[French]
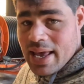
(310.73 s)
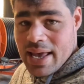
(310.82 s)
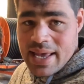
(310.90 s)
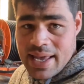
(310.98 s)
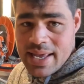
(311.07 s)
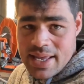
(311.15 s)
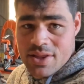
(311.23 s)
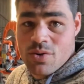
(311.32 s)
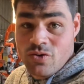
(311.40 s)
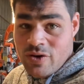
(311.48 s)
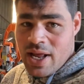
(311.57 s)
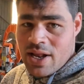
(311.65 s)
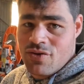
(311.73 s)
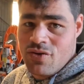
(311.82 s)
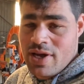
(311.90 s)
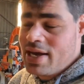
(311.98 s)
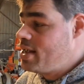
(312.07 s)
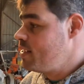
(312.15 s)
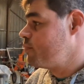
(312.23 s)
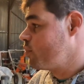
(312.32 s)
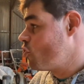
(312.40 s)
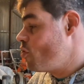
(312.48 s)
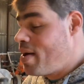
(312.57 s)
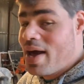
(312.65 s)
Et donc je vais calculer,
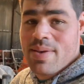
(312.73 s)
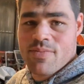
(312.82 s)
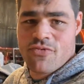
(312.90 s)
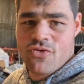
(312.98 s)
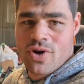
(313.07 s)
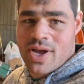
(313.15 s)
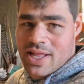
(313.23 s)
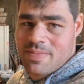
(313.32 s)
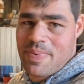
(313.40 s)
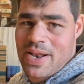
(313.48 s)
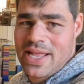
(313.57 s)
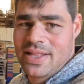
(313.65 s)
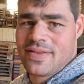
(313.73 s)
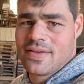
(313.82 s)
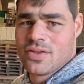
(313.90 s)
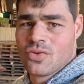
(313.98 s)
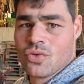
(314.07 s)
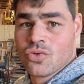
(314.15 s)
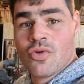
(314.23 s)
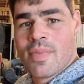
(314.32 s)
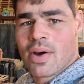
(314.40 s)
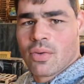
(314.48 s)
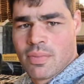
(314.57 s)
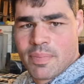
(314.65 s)
pour demain il me faut quatre palettes donc de
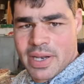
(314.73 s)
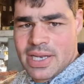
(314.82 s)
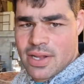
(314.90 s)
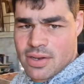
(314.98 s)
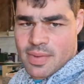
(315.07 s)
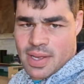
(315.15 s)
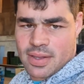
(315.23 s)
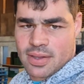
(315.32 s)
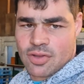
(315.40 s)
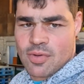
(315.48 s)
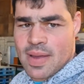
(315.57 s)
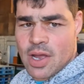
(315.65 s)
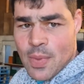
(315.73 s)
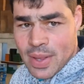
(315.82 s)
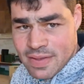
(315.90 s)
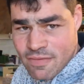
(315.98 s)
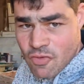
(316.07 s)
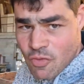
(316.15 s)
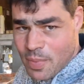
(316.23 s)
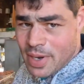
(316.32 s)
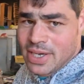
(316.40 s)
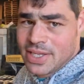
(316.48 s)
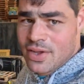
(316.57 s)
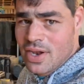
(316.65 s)
marron, pas de Lidl demain. Demain la coopérative elle veut pas
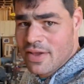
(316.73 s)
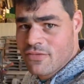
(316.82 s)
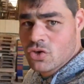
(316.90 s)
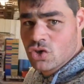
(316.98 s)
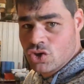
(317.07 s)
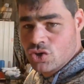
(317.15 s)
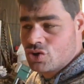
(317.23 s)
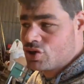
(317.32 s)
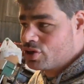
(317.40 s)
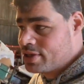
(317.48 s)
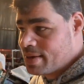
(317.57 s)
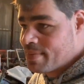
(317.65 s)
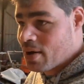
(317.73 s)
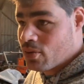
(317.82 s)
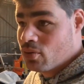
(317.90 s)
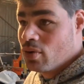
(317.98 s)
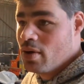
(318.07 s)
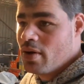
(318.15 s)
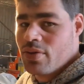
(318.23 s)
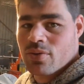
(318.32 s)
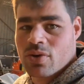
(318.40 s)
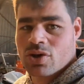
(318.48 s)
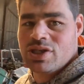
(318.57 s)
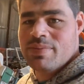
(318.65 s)
de Lidl, elle veut juste des marrons
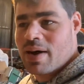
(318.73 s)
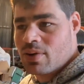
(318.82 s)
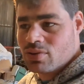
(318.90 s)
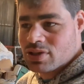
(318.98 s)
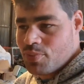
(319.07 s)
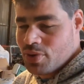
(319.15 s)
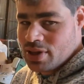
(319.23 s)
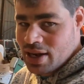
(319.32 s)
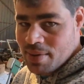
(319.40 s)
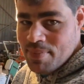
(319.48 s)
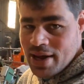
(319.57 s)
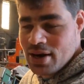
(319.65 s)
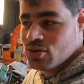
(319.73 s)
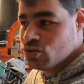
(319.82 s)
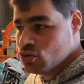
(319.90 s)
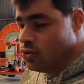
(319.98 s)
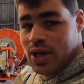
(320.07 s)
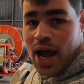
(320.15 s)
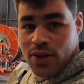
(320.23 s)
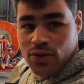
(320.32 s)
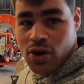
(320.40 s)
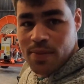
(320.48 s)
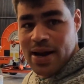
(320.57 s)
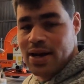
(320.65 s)
donc quand je dis marron, ça peut être des labels ou des cartons
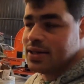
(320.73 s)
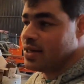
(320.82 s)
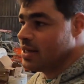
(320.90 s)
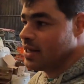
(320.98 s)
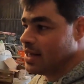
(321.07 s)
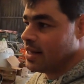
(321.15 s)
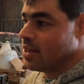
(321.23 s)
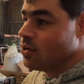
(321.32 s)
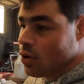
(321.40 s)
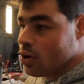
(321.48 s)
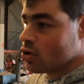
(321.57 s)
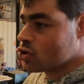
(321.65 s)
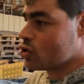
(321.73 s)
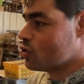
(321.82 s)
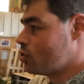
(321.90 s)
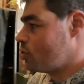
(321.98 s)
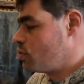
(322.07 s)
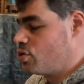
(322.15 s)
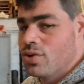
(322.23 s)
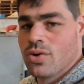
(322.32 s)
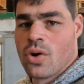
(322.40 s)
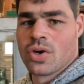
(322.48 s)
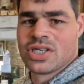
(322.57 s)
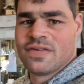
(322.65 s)
normales, des, oranges, euh,
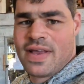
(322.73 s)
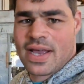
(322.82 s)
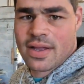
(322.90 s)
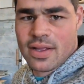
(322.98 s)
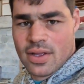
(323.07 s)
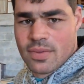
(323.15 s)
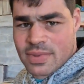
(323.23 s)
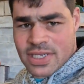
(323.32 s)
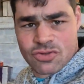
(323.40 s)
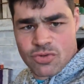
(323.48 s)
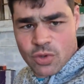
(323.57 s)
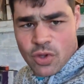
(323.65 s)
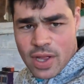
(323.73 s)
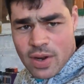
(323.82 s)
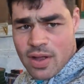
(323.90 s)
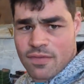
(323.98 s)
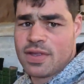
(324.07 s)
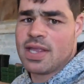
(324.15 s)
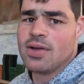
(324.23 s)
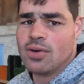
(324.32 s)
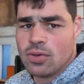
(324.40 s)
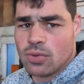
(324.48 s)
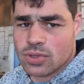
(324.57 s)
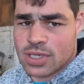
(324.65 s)
orange et vert. Mais ça, je vous montrerai dans la vidéo
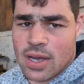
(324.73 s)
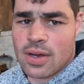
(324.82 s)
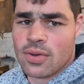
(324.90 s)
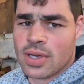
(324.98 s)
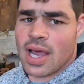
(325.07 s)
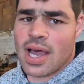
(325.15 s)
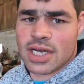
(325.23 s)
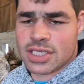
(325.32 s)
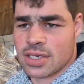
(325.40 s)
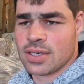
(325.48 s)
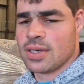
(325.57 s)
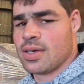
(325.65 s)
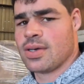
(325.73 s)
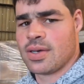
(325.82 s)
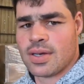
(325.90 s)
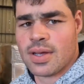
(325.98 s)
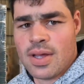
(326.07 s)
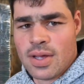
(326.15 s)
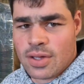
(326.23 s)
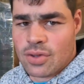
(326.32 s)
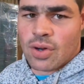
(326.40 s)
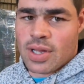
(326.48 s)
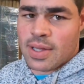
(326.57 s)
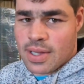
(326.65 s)
où on sera au garage euh,
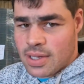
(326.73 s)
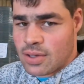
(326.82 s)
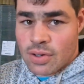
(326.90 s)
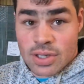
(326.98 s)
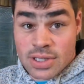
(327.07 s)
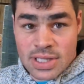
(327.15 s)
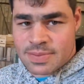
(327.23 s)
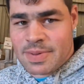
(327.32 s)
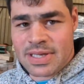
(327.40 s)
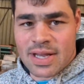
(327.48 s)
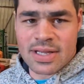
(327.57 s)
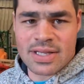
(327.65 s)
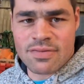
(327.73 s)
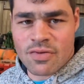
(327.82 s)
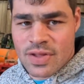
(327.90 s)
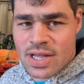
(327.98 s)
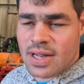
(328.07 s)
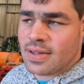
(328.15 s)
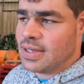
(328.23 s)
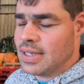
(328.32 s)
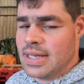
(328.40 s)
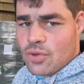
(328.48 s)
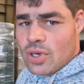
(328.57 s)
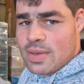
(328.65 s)
dans, les, dans les semaines qui vont venir. Là.
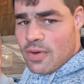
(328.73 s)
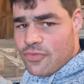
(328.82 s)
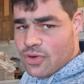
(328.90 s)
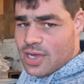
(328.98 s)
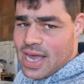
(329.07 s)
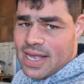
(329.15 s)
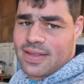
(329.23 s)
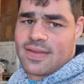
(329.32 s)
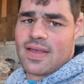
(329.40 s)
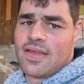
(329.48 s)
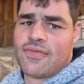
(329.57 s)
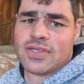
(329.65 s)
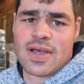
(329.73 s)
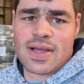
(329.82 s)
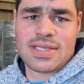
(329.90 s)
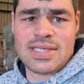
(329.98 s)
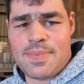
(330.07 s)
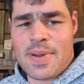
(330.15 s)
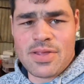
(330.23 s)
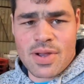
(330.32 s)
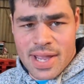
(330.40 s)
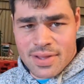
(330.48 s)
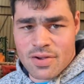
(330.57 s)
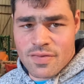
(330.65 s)
Donc il m'en faut 4, et il faut savoir que c'est des palettes de
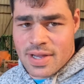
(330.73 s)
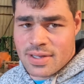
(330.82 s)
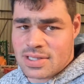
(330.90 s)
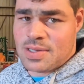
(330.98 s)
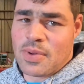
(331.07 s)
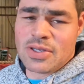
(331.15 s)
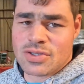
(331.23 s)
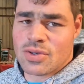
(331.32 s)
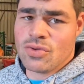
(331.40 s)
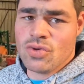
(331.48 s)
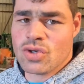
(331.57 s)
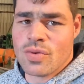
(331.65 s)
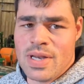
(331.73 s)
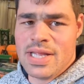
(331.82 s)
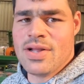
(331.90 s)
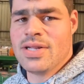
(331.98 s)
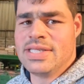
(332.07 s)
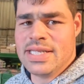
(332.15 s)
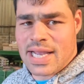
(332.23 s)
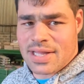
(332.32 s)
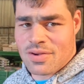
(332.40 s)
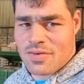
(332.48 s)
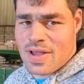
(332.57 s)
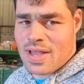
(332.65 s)
80. C'est pas 72 comme les Lidl, c'est des
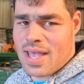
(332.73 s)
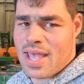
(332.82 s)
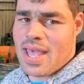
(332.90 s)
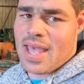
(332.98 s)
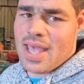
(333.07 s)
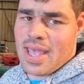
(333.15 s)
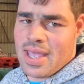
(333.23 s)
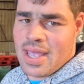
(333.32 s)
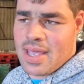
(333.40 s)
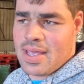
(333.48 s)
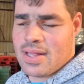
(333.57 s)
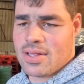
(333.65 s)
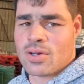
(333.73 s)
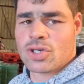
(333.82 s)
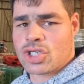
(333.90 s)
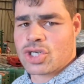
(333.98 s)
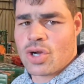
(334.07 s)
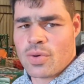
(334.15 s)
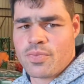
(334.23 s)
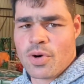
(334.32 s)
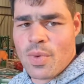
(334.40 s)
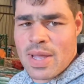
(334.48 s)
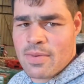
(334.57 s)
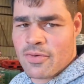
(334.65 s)
80. Et dans le champ,
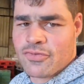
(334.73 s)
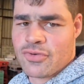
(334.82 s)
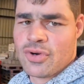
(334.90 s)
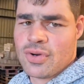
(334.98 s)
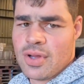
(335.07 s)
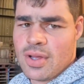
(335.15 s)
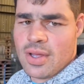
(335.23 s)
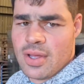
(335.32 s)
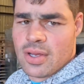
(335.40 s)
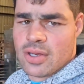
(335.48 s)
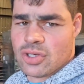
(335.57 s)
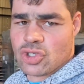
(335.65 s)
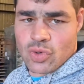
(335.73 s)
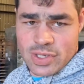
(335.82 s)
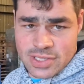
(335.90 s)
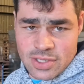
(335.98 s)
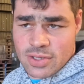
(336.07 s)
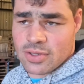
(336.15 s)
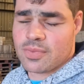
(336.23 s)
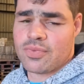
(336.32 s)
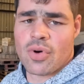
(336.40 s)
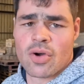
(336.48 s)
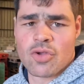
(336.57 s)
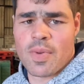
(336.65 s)
pour moi, il m'en faut 60 euh,
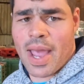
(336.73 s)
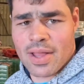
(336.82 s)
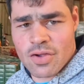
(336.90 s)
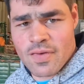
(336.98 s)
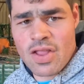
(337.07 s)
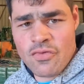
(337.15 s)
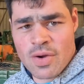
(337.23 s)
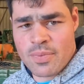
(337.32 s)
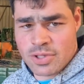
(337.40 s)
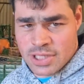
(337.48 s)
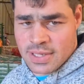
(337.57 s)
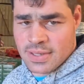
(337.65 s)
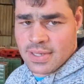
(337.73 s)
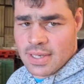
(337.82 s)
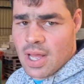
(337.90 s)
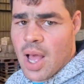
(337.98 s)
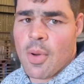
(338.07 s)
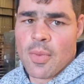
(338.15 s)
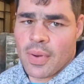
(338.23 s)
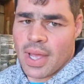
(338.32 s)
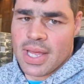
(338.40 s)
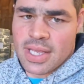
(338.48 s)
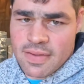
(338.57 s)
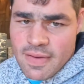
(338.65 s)
pour en récupérer 80 une fois pesé. À peu
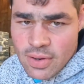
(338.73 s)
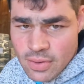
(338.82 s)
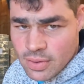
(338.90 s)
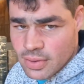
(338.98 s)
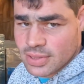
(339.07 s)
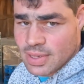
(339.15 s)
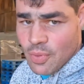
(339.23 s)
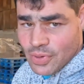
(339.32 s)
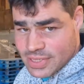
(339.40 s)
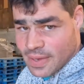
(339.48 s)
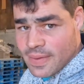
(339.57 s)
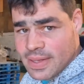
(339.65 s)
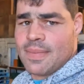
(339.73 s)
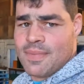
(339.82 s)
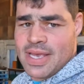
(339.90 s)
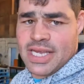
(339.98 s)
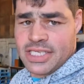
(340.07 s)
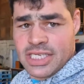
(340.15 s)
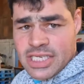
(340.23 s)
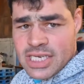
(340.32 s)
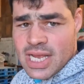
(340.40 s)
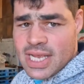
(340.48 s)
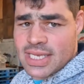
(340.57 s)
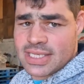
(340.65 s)
près, équivalent, c'est à peu près ça. Mais j'ai
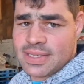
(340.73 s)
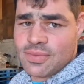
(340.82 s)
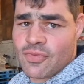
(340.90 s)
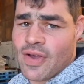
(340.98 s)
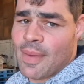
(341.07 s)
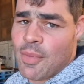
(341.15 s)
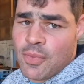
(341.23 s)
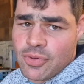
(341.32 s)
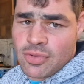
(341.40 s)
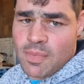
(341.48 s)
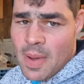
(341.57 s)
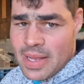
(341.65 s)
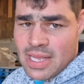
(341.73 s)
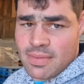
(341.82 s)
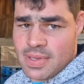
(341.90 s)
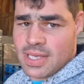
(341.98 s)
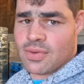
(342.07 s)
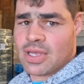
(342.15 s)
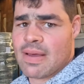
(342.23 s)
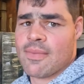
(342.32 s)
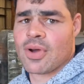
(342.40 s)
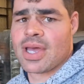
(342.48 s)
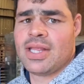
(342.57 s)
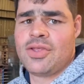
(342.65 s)
déjà quasiment, enfin un peu plus d'une palette et demie. Donc il va
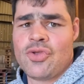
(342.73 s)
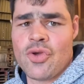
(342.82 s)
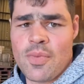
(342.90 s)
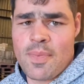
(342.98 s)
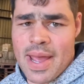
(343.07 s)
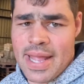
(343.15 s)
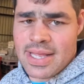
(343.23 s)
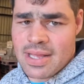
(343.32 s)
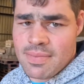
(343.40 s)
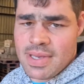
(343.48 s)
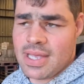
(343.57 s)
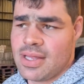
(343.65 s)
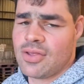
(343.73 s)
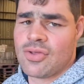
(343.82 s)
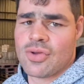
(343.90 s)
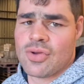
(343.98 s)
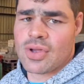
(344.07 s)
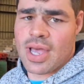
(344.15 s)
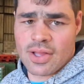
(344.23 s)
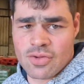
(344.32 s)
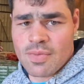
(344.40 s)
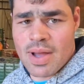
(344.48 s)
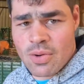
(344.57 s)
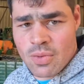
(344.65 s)
me manquer deux palettes et demie de
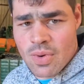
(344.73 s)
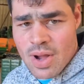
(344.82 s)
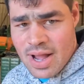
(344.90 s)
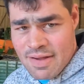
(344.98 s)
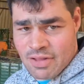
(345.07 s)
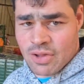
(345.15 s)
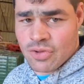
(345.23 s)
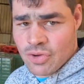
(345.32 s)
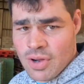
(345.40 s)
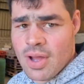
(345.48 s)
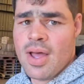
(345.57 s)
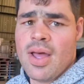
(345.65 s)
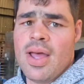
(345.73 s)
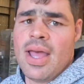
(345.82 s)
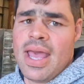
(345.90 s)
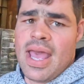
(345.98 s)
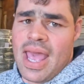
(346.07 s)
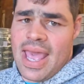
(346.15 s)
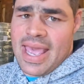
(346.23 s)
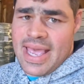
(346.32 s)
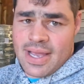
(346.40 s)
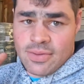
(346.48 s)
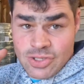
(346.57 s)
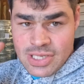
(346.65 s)
carton marron à faire tantôt.
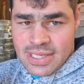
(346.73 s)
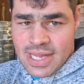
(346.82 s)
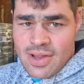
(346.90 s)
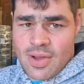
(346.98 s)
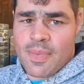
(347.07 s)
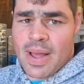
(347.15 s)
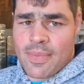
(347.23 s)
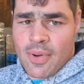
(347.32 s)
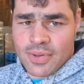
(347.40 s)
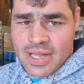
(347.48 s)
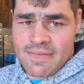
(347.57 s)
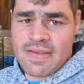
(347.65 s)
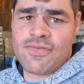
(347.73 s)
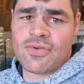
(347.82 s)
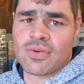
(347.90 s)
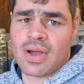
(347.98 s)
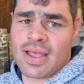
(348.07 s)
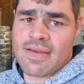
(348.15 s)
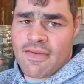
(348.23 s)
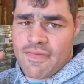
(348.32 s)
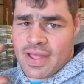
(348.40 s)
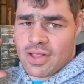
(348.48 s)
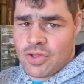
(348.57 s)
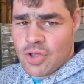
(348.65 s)
Et comme je disais tout à l'heure, par rapport au navet, il faut qu'on arrive à
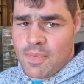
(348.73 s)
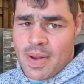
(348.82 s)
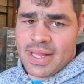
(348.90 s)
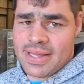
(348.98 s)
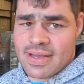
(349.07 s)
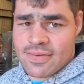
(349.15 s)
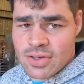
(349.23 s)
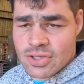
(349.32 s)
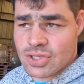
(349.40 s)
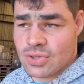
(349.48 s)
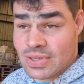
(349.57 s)
refaire deux palettes d'avance.